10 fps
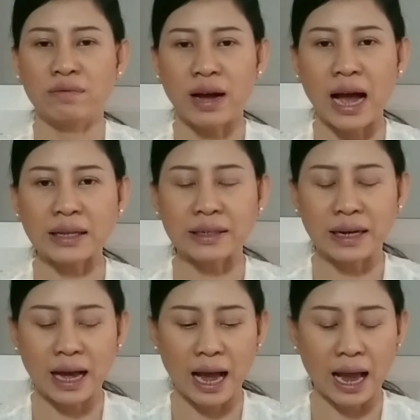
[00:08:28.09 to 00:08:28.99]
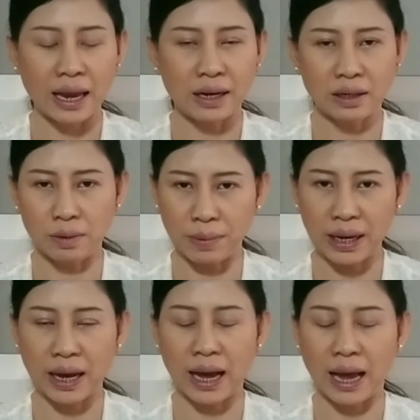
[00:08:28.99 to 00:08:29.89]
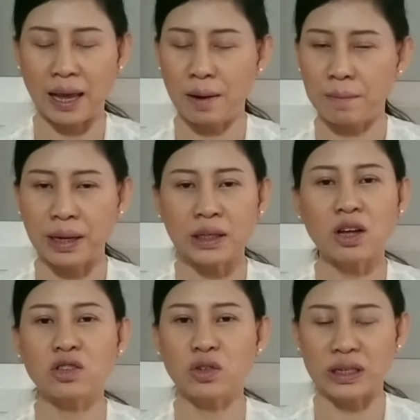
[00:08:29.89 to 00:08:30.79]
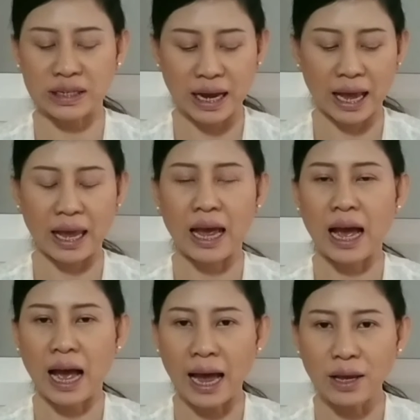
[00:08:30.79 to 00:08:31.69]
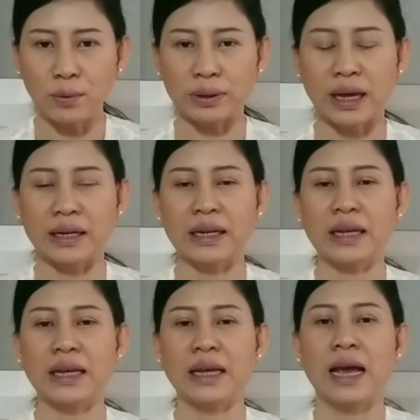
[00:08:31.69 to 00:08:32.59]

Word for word: ฝ้าจะหายหรือไม่หายไม่ต้องสนใจให้หยุดทันที